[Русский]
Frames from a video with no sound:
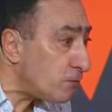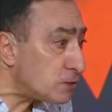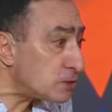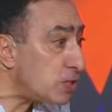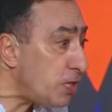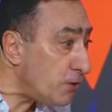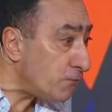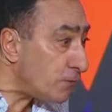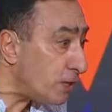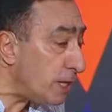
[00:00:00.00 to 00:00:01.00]
Слив –
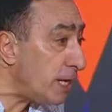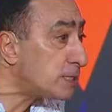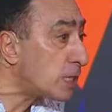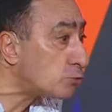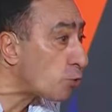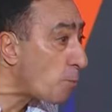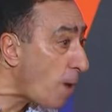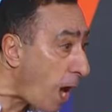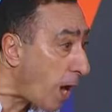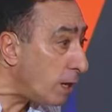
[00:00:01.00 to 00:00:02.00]
это
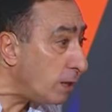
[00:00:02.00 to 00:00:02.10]
труба